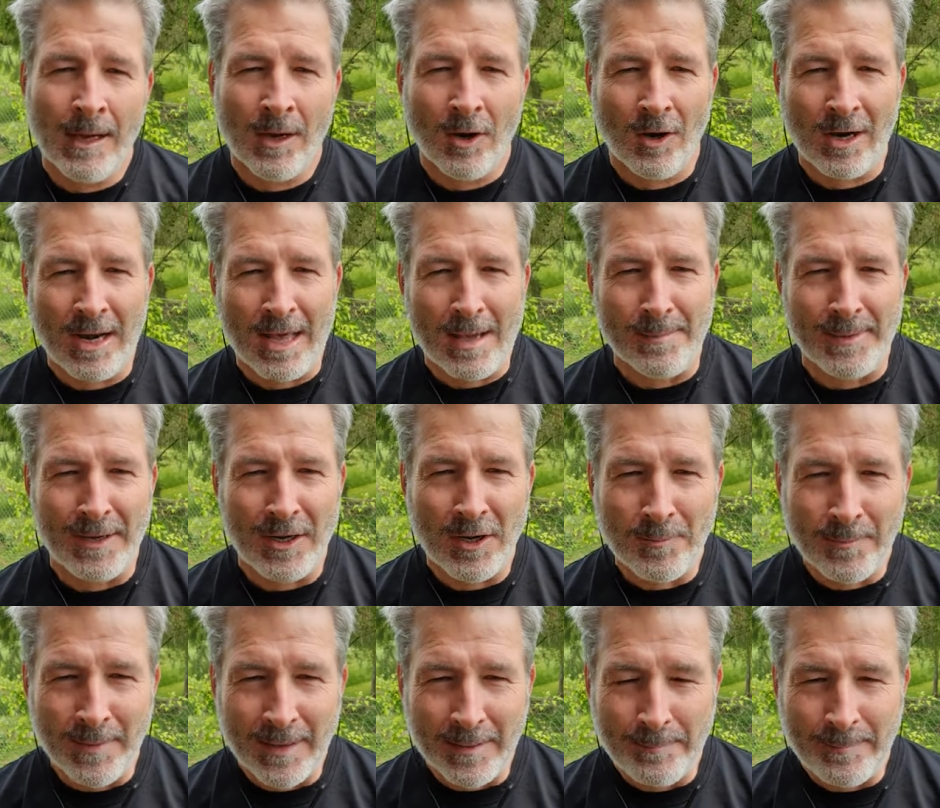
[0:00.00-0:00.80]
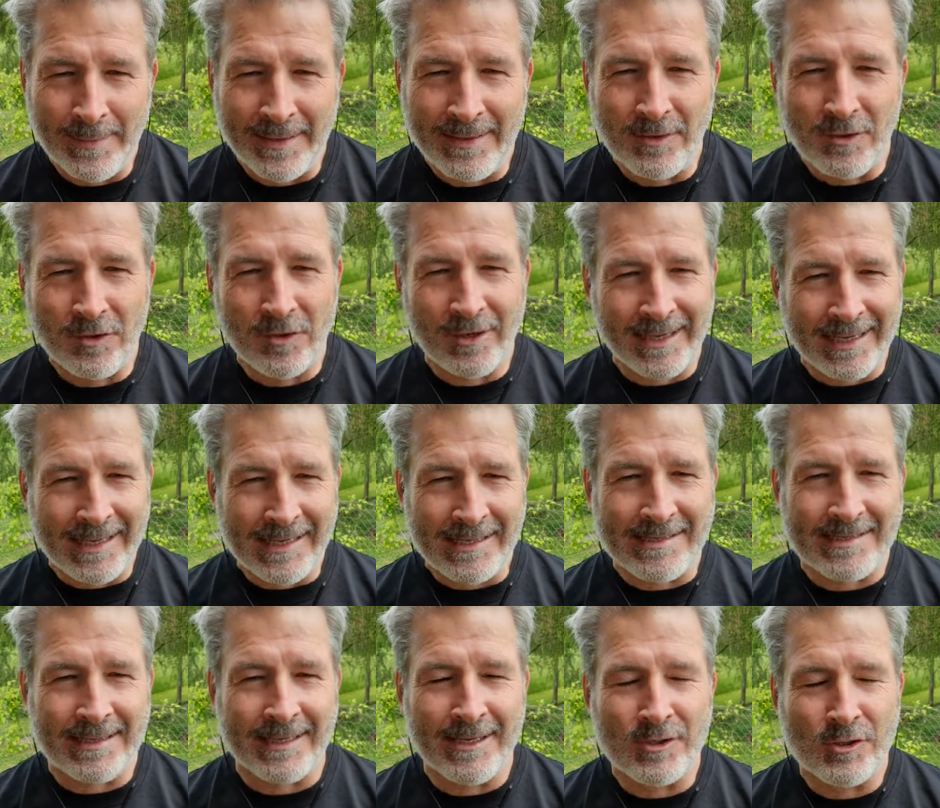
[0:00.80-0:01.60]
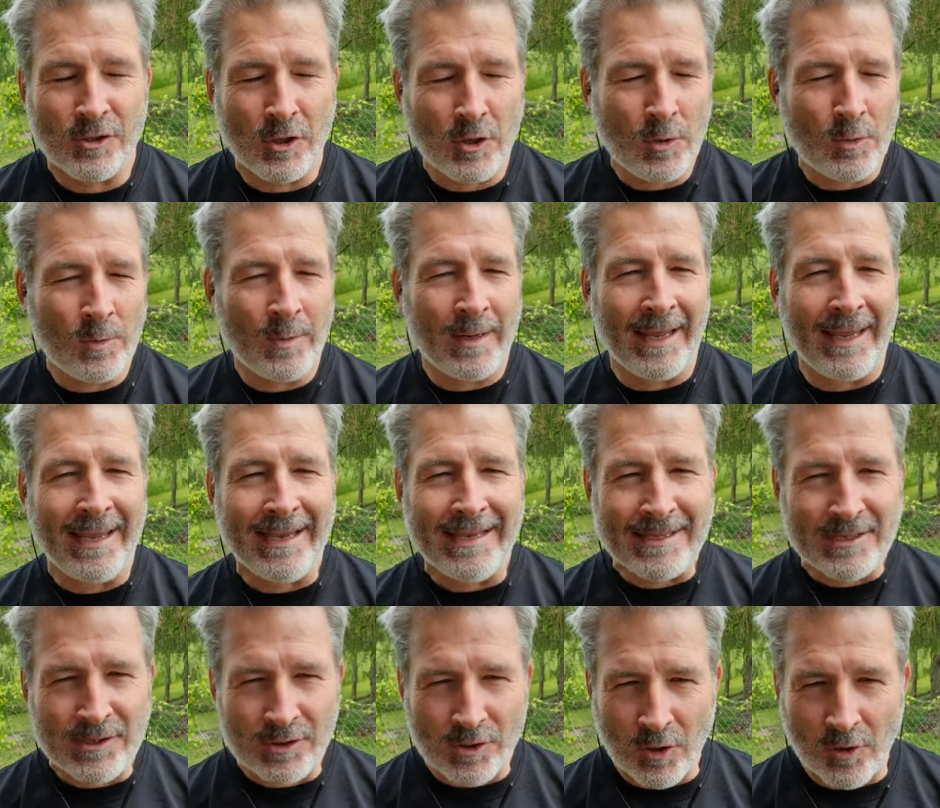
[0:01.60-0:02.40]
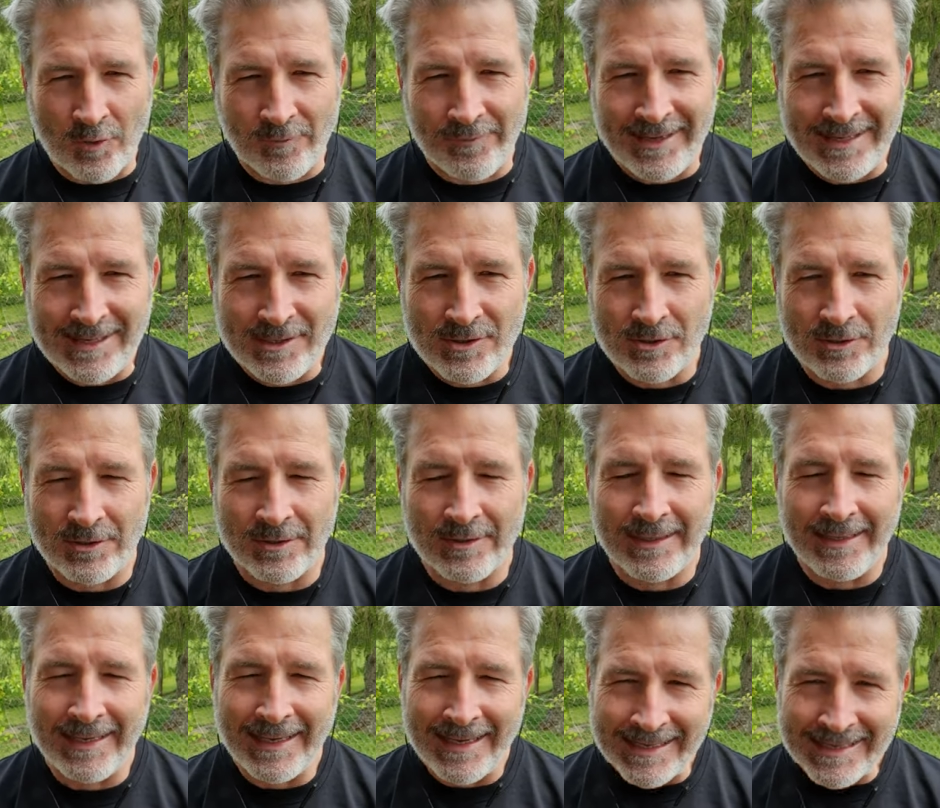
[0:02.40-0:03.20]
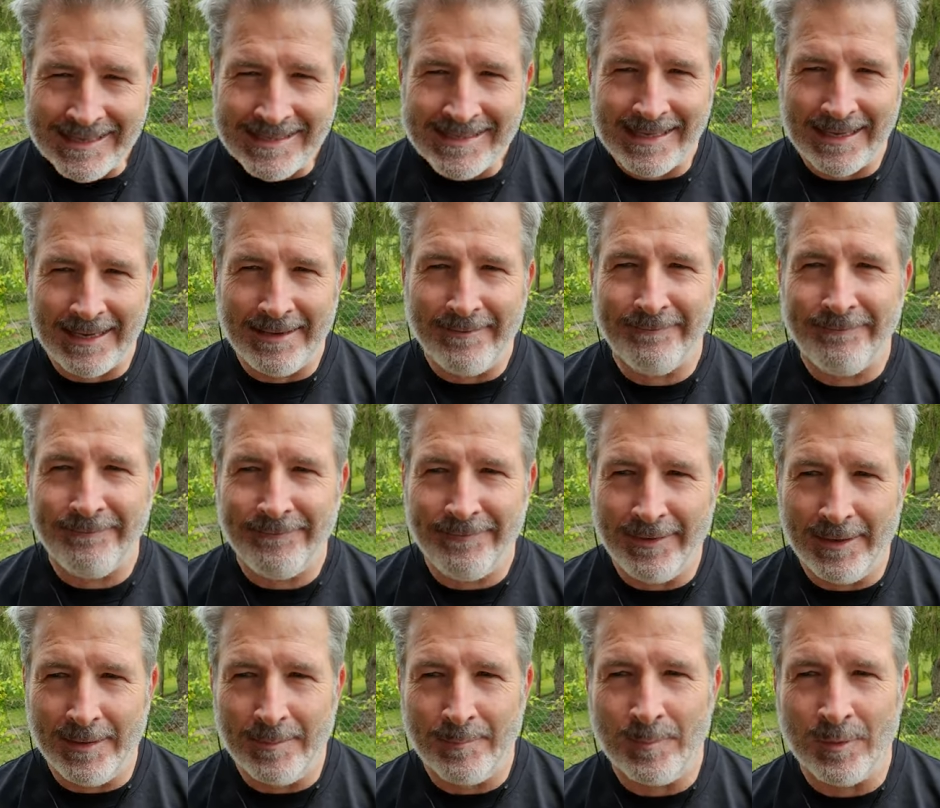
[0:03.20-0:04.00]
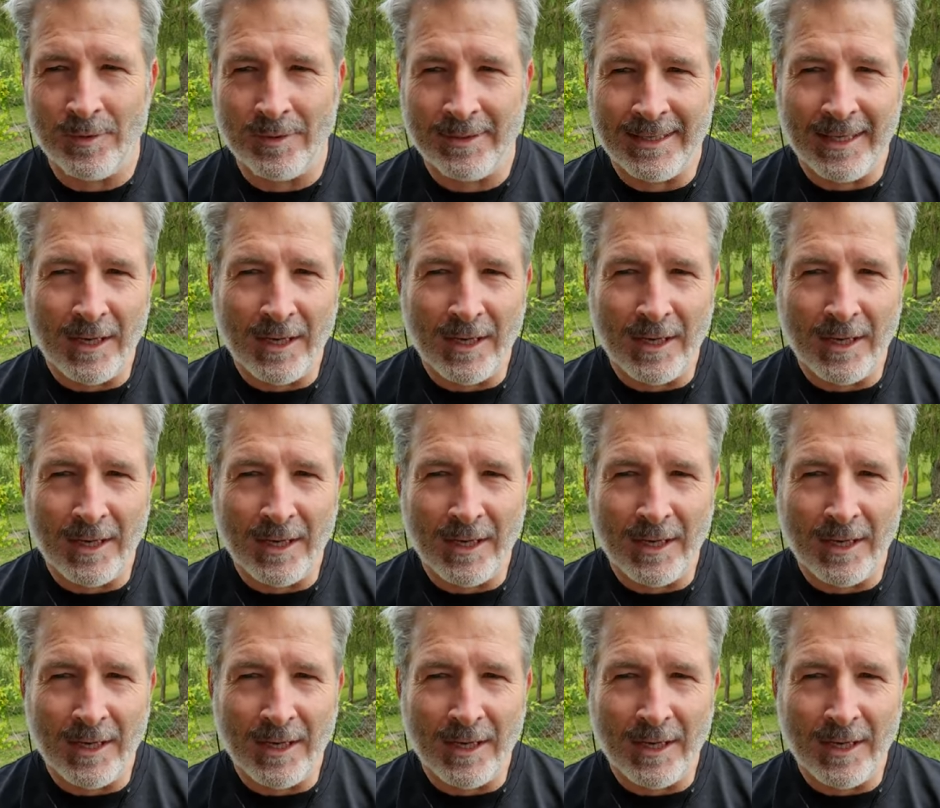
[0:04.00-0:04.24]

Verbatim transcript: Hola, mi nombre es Pedro Gres y soy un ex obeso y ex enfermo,